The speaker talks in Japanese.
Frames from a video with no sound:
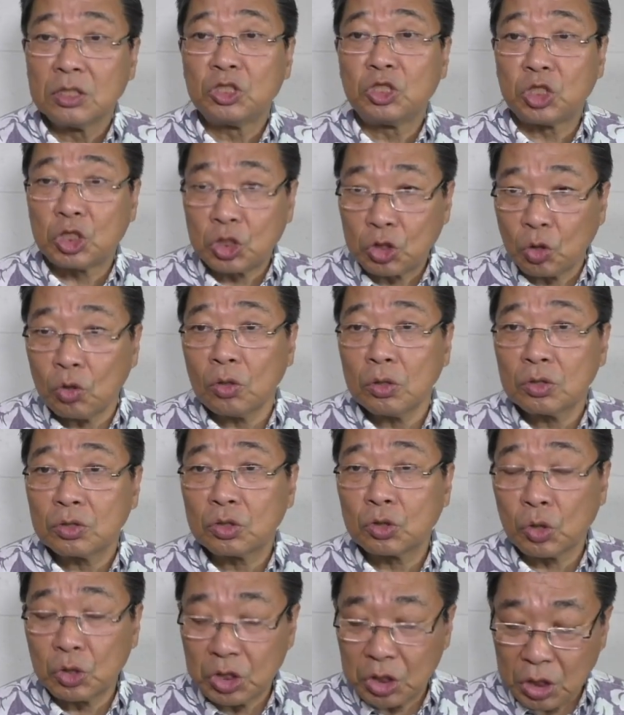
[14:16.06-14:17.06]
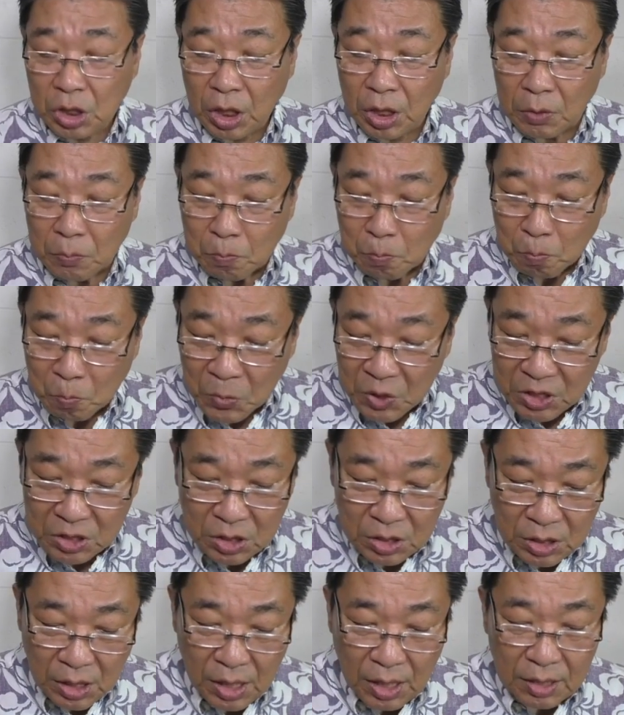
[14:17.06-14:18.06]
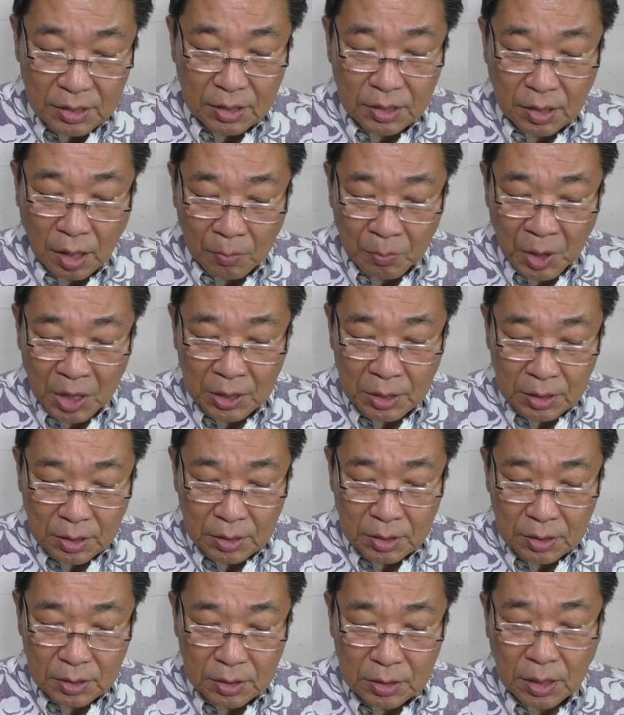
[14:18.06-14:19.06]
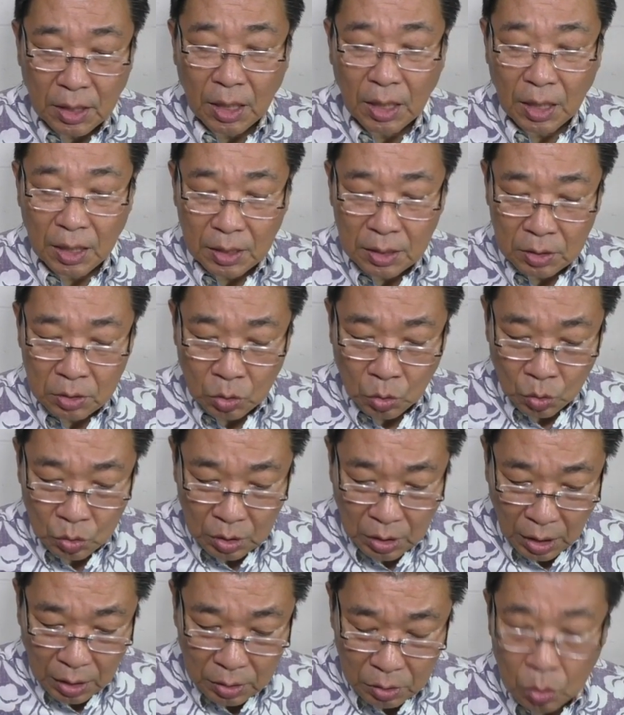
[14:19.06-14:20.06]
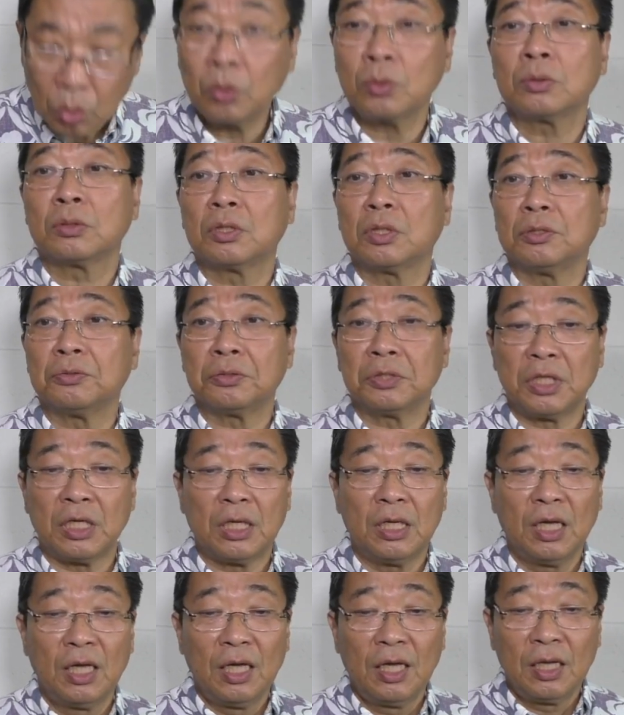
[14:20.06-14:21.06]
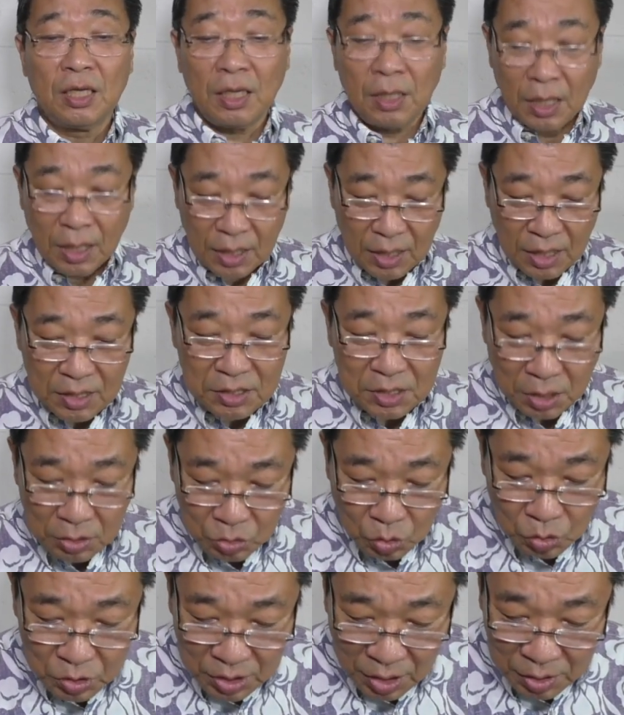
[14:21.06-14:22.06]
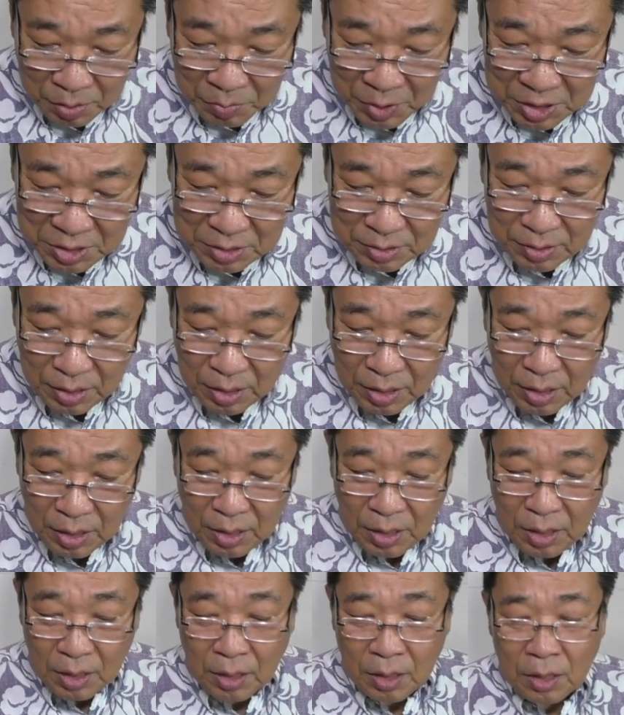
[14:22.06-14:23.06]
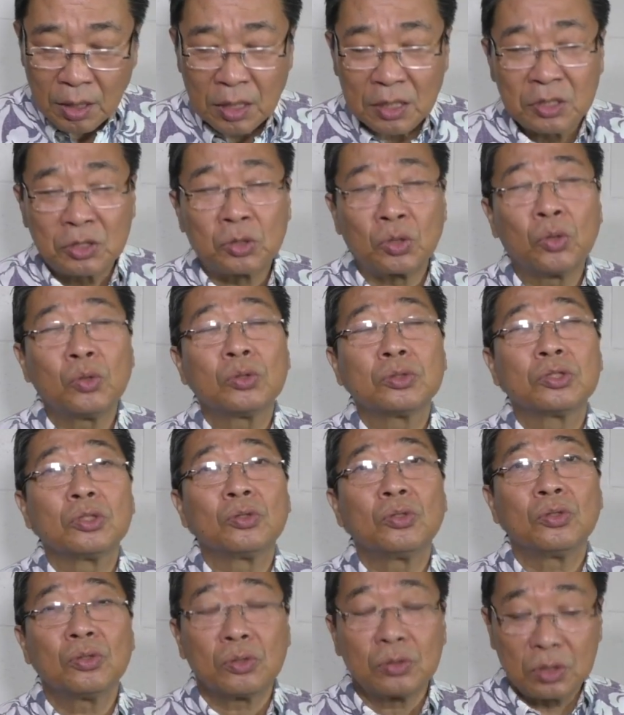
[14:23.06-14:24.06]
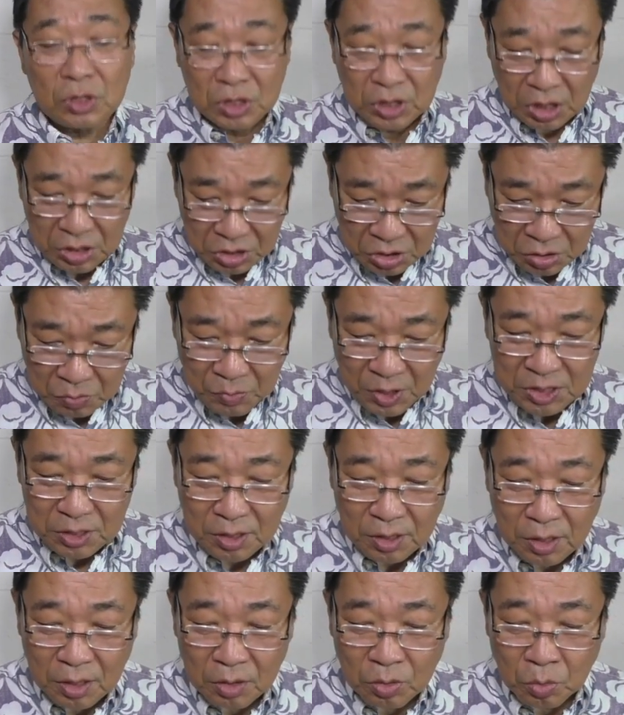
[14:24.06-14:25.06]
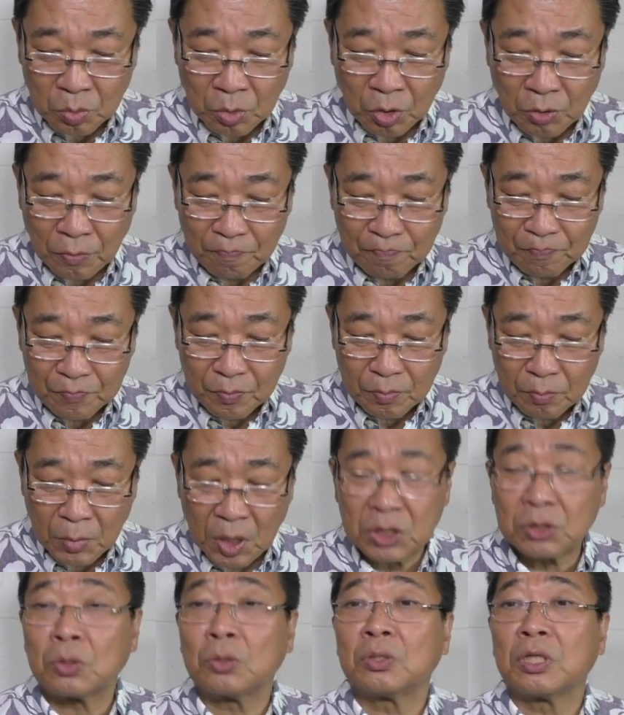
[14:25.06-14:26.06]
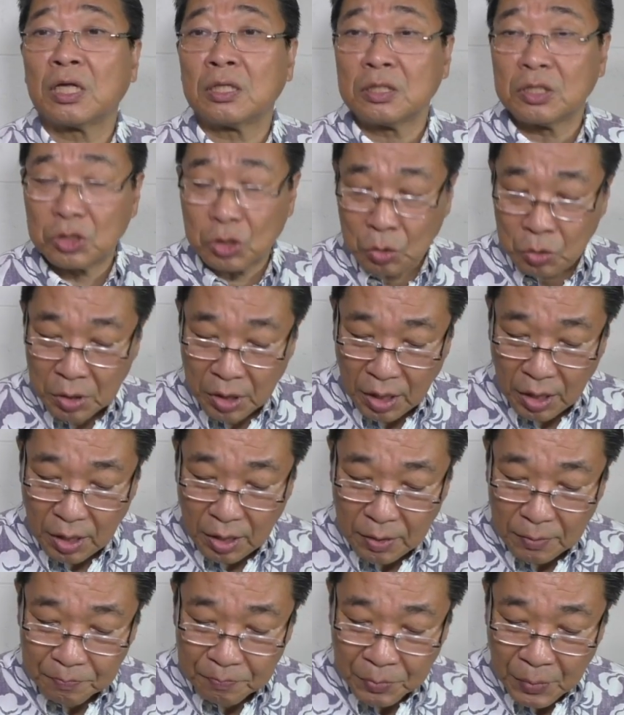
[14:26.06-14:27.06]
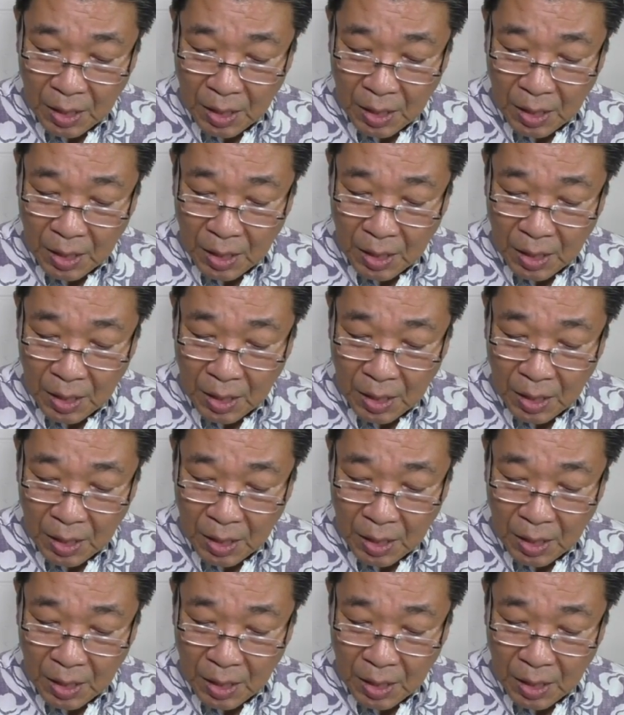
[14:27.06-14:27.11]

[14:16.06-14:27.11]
血と、そして水が溜まったのだろうっていうふうに解釈をされます。想像を絶しますけれども、まあそうなんでしょうね。